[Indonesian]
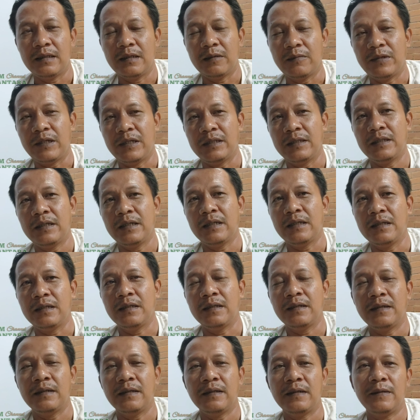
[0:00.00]
ya berarti
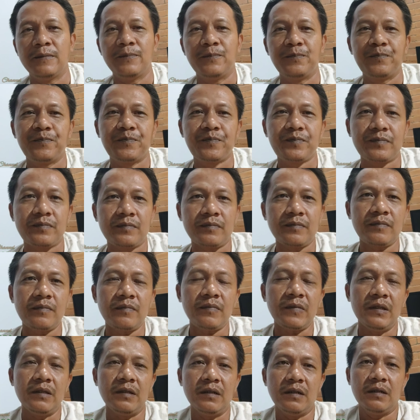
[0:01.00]
Anda
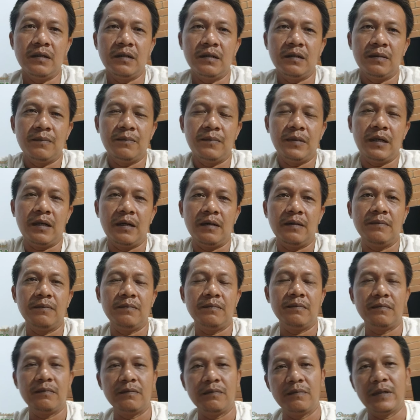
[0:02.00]
eh, apa
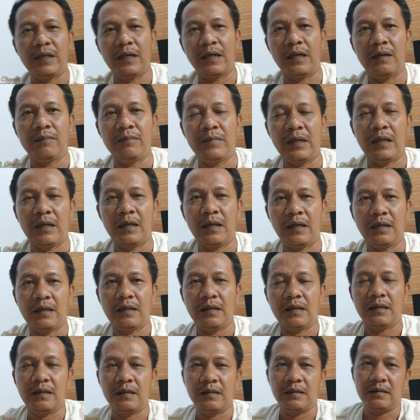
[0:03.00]

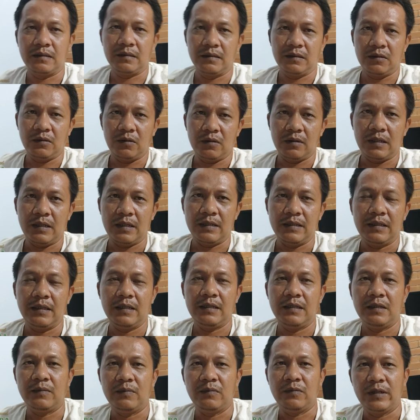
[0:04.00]
pengamalan Qurannya
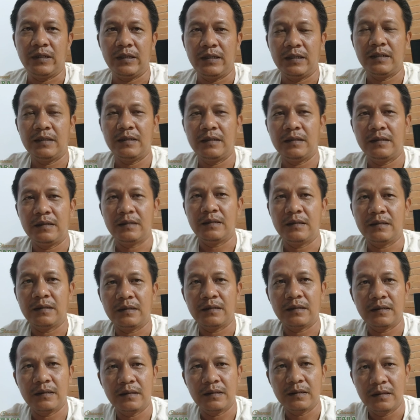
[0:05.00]
ya mungkin
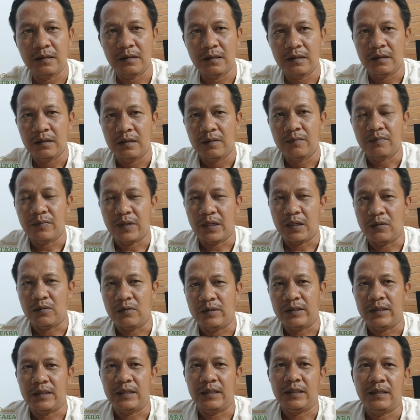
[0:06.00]

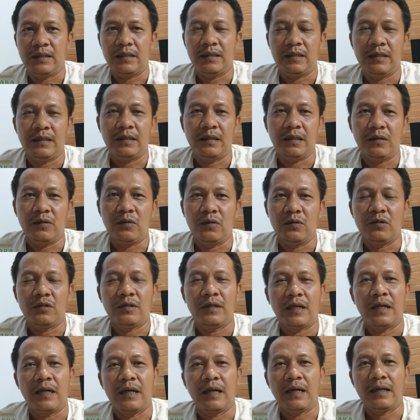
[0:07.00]
perlu
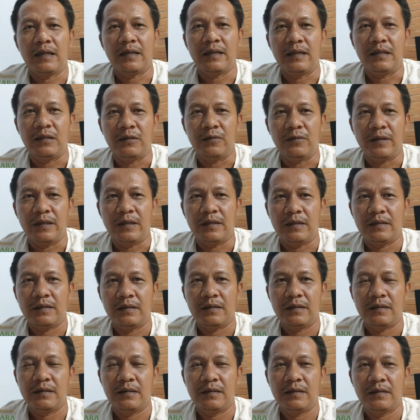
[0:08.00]
diluruskan lagi itu Pak.
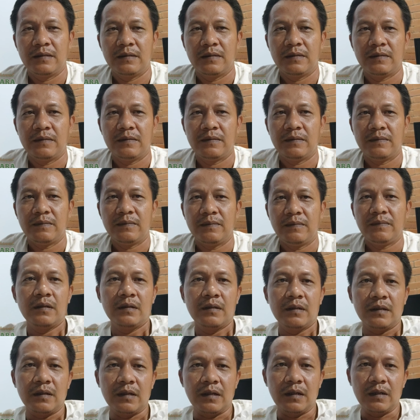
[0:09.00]

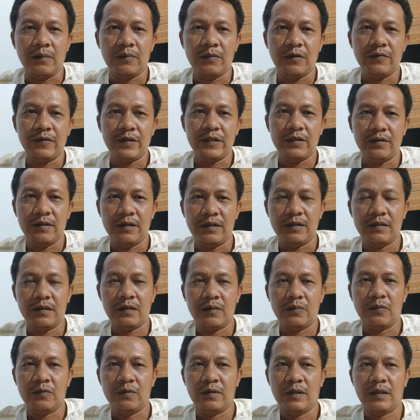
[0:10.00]
Kenapa video ini
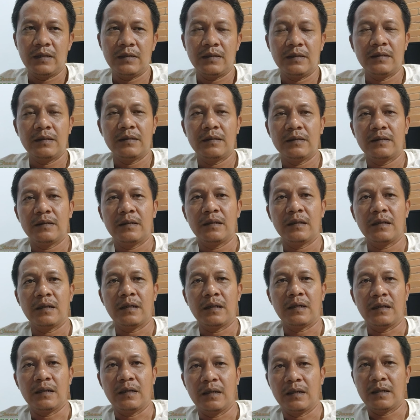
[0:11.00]
saya buat?
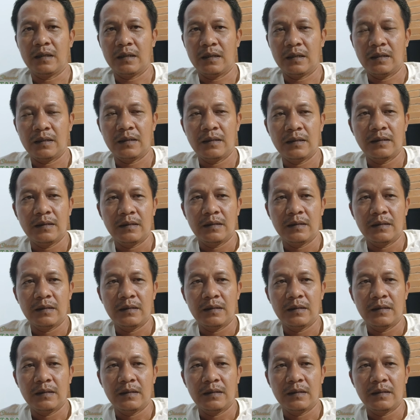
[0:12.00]
Karena